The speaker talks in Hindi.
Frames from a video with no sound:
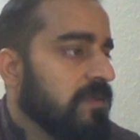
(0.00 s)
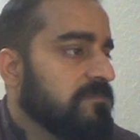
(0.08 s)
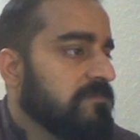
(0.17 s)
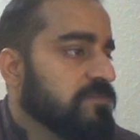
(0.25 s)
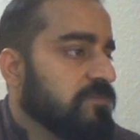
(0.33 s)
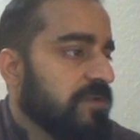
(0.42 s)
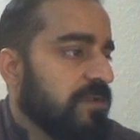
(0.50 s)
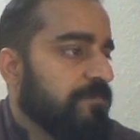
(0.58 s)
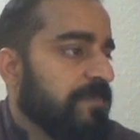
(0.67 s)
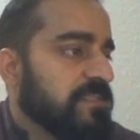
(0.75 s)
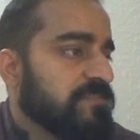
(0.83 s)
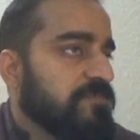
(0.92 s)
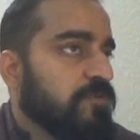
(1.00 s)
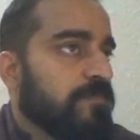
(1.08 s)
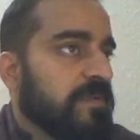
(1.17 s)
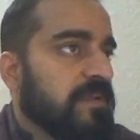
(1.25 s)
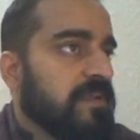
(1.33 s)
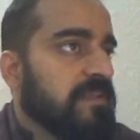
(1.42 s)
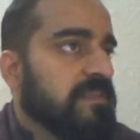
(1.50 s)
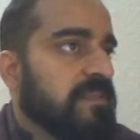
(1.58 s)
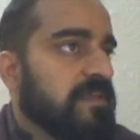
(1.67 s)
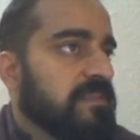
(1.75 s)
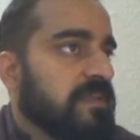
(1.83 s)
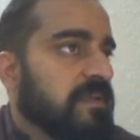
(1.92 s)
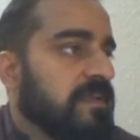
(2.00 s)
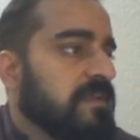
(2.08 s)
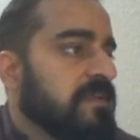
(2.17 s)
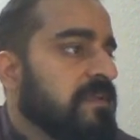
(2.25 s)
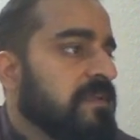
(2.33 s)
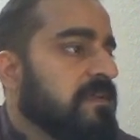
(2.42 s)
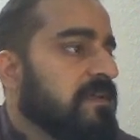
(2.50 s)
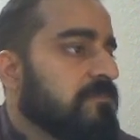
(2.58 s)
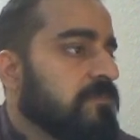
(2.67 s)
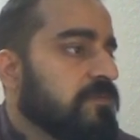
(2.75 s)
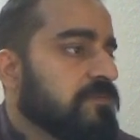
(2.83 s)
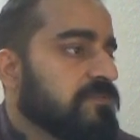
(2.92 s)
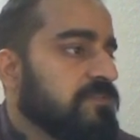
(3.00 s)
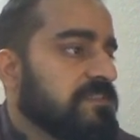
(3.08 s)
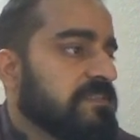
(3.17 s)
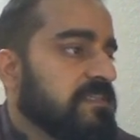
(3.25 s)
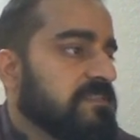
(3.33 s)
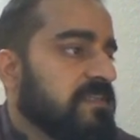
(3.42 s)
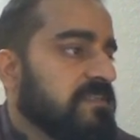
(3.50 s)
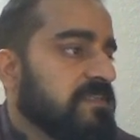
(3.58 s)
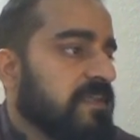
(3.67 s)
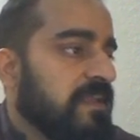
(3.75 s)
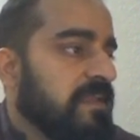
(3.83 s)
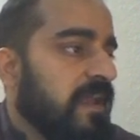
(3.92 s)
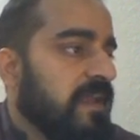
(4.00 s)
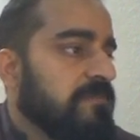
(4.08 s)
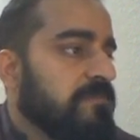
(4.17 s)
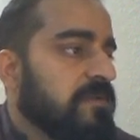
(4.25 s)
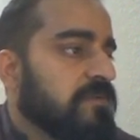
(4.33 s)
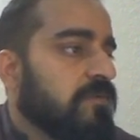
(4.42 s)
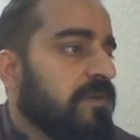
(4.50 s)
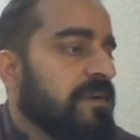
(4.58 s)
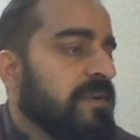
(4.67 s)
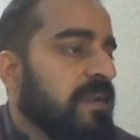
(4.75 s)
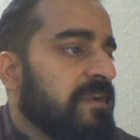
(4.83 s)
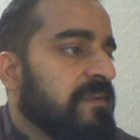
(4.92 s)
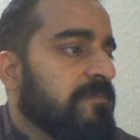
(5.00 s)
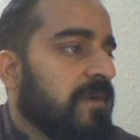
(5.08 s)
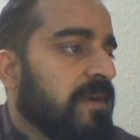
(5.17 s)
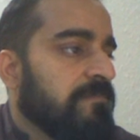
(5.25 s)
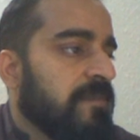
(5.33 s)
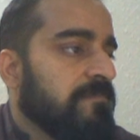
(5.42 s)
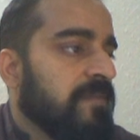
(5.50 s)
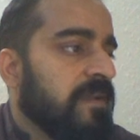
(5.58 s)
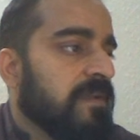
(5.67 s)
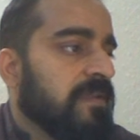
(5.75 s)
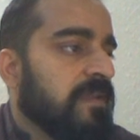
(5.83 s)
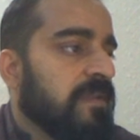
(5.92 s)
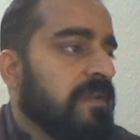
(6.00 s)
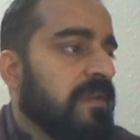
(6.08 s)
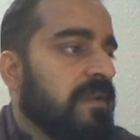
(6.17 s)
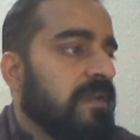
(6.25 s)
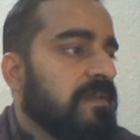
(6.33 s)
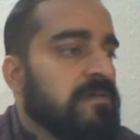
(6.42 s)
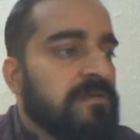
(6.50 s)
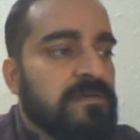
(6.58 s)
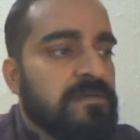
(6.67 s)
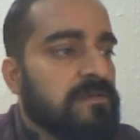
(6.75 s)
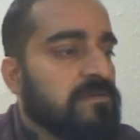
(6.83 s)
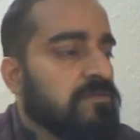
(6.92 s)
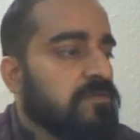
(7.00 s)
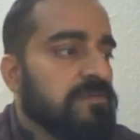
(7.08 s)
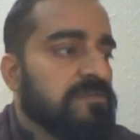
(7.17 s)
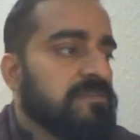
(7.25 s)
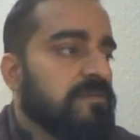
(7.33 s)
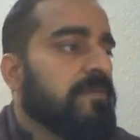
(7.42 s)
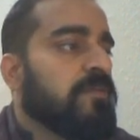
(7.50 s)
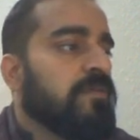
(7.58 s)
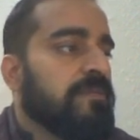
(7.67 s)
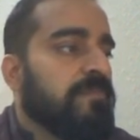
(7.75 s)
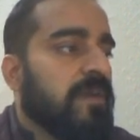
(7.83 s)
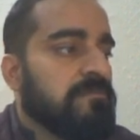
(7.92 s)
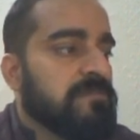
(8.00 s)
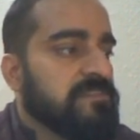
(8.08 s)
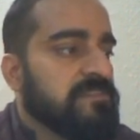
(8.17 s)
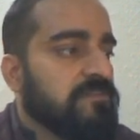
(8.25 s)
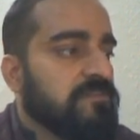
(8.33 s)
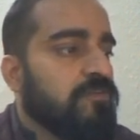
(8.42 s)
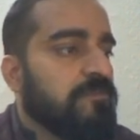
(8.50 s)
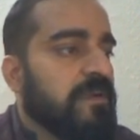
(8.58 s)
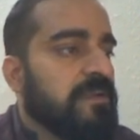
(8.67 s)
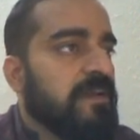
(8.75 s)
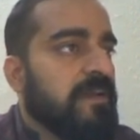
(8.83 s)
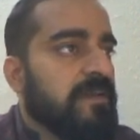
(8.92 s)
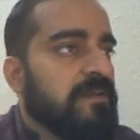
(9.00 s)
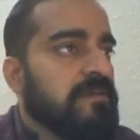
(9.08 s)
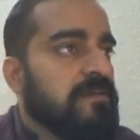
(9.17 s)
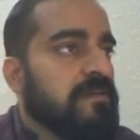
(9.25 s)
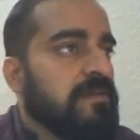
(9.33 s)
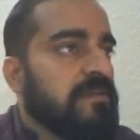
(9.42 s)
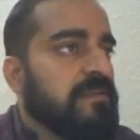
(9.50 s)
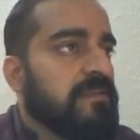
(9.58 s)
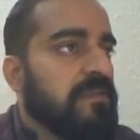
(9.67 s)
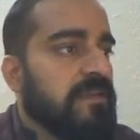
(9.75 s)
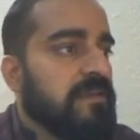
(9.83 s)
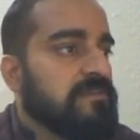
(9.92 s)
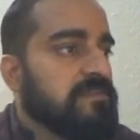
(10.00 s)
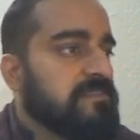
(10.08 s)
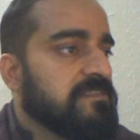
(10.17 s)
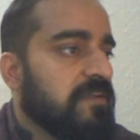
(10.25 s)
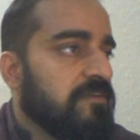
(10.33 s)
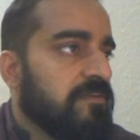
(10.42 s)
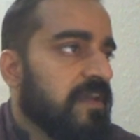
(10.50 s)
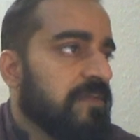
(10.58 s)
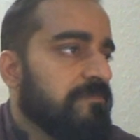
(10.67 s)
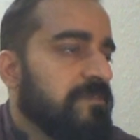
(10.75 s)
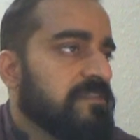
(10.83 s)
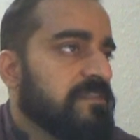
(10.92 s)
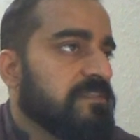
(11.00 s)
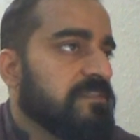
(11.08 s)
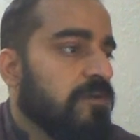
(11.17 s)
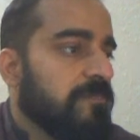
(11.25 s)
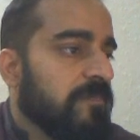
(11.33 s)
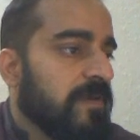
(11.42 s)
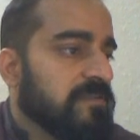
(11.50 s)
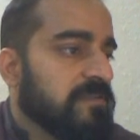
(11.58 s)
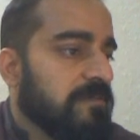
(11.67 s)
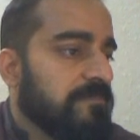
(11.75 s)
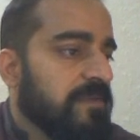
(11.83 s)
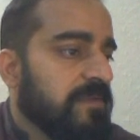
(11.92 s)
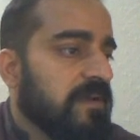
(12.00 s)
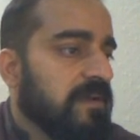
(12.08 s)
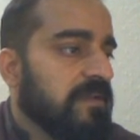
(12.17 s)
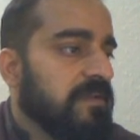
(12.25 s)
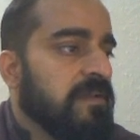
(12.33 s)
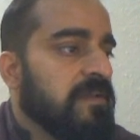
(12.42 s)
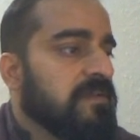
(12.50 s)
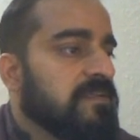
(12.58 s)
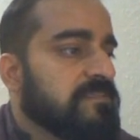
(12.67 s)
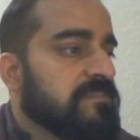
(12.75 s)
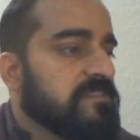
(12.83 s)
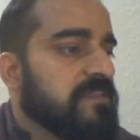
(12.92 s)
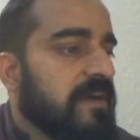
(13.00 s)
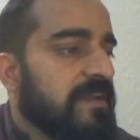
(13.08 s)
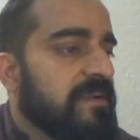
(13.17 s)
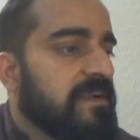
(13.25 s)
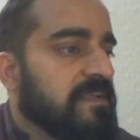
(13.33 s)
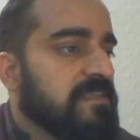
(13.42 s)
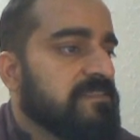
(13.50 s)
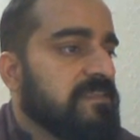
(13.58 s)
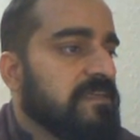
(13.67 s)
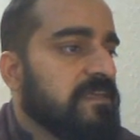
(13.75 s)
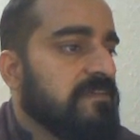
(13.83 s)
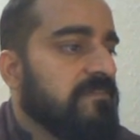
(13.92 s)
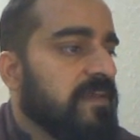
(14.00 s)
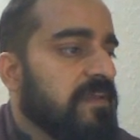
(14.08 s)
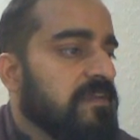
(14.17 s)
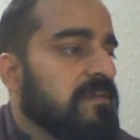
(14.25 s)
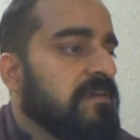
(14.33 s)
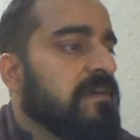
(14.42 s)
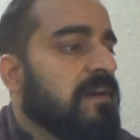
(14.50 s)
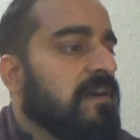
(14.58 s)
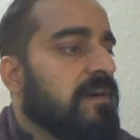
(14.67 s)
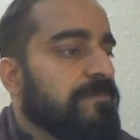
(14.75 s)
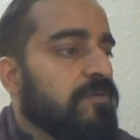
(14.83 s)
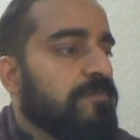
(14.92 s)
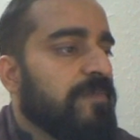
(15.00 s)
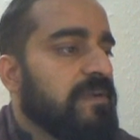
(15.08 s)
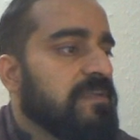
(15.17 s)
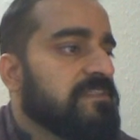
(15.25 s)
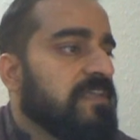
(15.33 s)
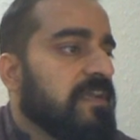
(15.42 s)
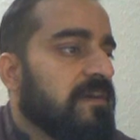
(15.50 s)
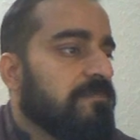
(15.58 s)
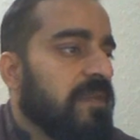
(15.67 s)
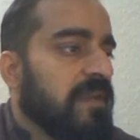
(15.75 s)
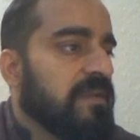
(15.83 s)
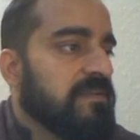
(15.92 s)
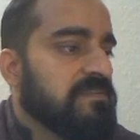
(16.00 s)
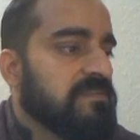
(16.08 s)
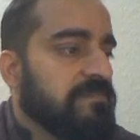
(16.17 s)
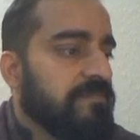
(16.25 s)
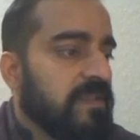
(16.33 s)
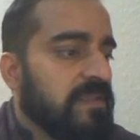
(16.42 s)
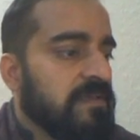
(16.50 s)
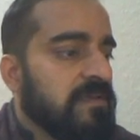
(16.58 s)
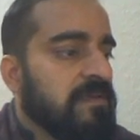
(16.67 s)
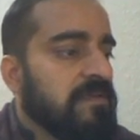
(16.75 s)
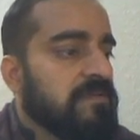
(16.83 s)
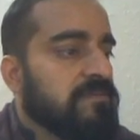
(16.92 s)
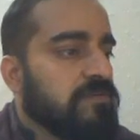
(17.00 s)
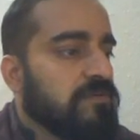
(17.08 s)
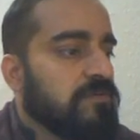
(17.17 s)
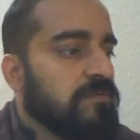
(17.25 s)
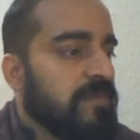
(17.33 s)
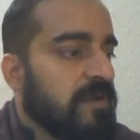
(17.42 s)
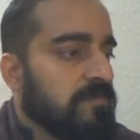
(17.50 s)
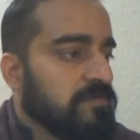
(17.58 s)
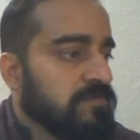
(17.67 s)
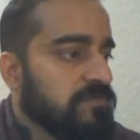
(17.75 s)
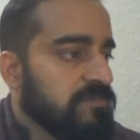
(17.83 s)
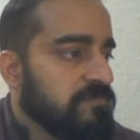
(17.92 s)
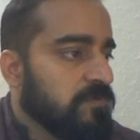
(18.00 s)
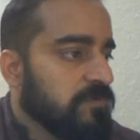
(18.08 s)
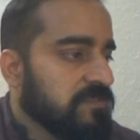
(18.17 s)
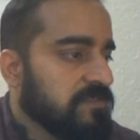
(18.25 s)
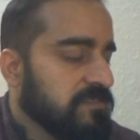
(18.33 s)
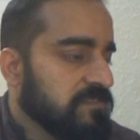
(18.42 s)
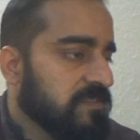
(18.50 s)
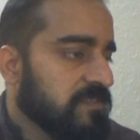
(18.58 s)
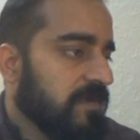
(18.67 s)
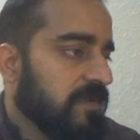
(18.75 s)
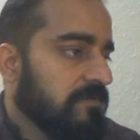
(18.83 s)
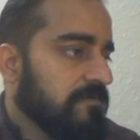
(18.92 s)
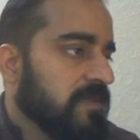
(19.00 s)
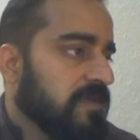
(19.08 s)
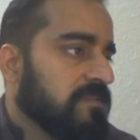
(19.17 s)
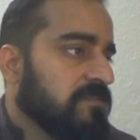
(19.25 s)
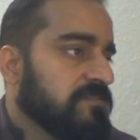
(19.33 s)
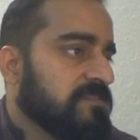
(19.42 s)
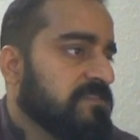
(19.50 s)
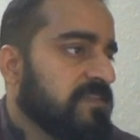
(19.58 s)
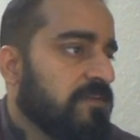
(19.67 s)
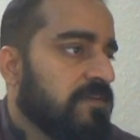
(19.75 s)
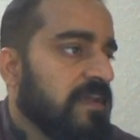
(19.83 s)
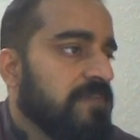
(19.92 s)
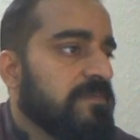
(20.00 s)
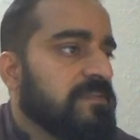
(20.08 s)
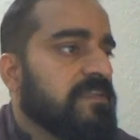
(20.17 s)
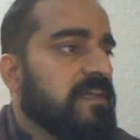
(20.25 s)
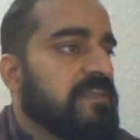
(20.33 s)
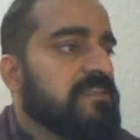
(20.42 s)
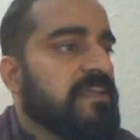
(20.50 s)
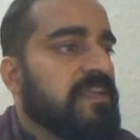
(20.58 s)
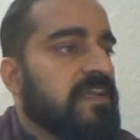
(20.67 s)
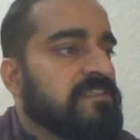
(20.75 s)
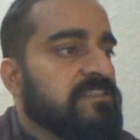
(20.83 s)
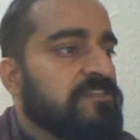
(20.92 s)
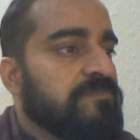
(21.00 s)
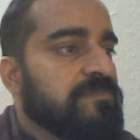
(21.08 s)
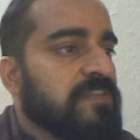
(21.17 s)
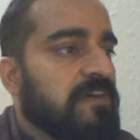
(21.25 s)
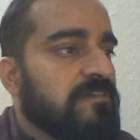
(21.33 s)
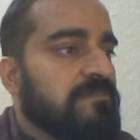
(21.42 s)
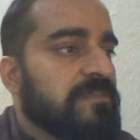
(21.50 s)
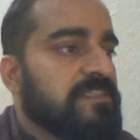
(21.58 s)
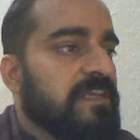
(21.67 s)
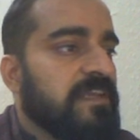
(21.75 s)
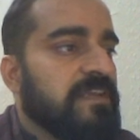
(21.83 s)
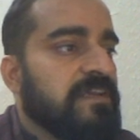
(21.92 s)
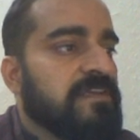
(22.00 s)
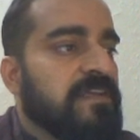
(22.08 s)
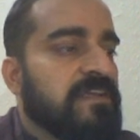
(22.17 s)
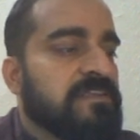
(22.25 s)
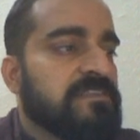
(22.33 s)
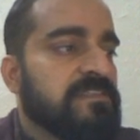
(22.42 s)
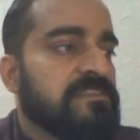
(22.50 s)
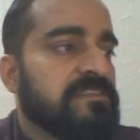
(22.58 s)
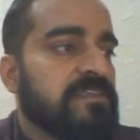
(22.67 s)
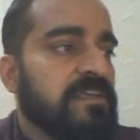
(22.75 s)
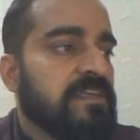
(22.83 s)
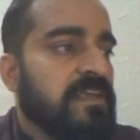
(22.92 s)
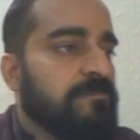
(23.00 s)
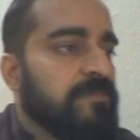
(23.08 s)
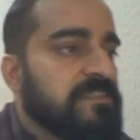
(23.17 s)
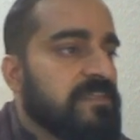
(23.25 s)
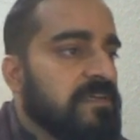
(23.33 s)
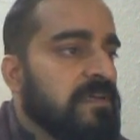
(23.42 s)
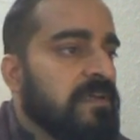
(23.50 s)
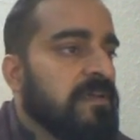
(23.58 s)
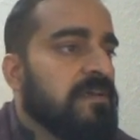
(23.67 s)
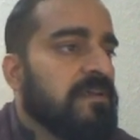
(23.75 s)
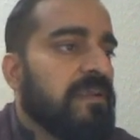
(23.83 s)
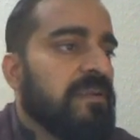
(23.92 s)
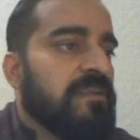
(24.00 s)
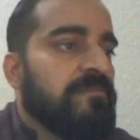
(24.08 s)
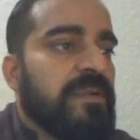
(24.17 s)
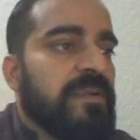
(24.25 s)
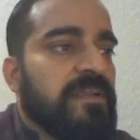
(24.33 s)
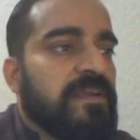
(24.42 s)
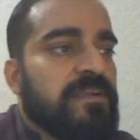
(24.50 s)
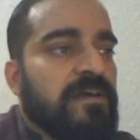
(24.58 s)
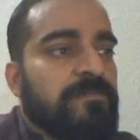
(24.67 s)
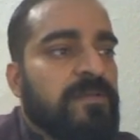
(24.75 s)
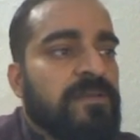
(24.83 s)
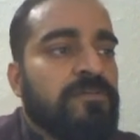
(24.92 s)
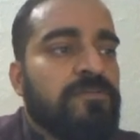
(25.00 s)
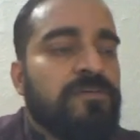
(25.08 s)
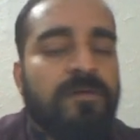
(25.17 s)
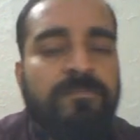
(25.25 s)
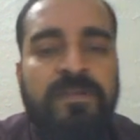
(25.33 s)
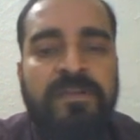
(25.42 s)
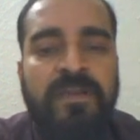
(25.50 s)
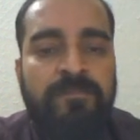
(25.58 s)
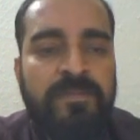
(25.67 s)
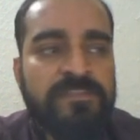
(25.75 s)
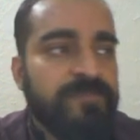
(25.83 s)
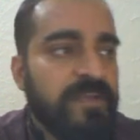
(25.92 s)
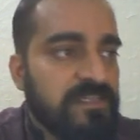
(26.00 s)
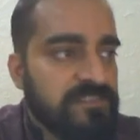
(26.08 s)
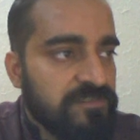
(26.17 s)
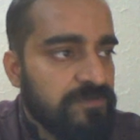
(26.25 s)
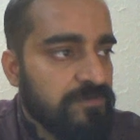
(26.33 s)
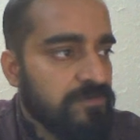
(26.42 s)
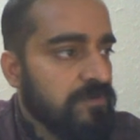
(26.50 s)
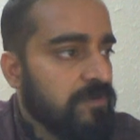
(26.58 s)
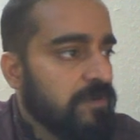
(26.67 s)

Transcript: हम इसको नए पेज पे ओपन कर लेते हैं ताकि हम लोग इसको डिस्कस कर सकें ये एनिमल क्वारंटाइन डिपार्टमेंट में है कि ये भी कोई डिपार्टमेंट से गवर्नमेंट का है ठीक है ये स्टेनोटाइपिस्ट की जॉब हमारे सामने आ गई इसमें सारी डिटेल्स लिखी हुई हैं आप इनको पढ़ लीजिएगा अप्लाई करने से पहले तो मैं आपको थोड़ी बहुत इसके बारे में बता देता हूँ स्टेनोटाइपिस्ट है जी कराची और पिशावर में चाहिए एक सिंध से एक के से इंटरमीडिएट आपकी और आपकी टाइपिंग स्पीड अच्छी हो